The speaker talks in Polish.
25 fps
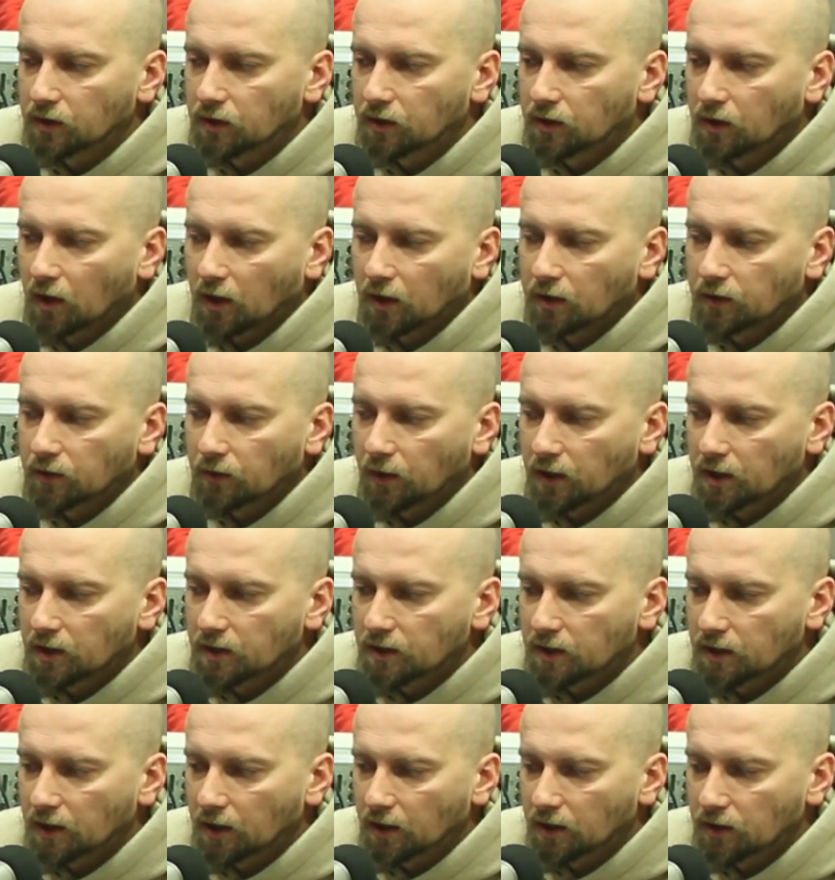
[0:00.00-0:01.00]
ta, której
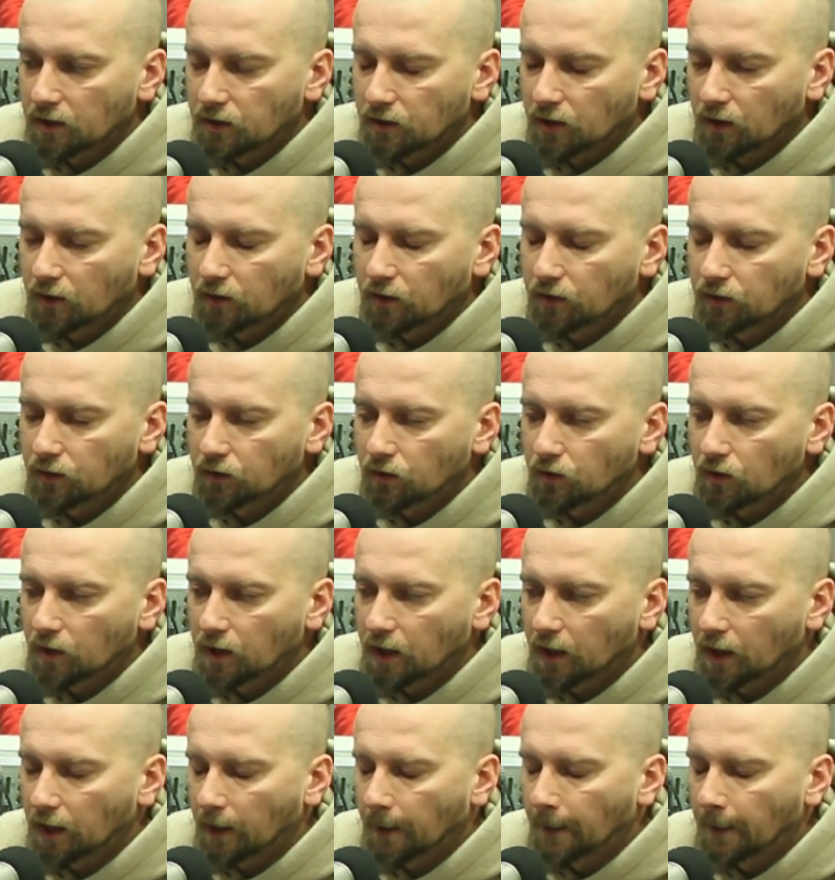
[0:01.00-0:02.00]
chce Jean-Claude
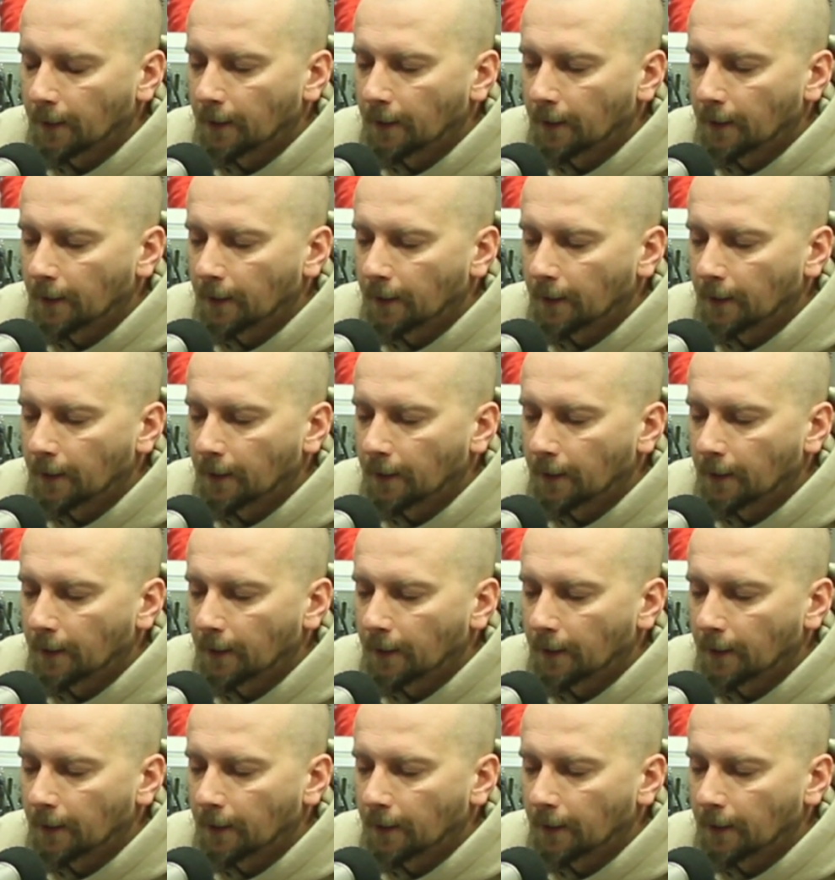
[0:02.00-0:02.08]
Juncker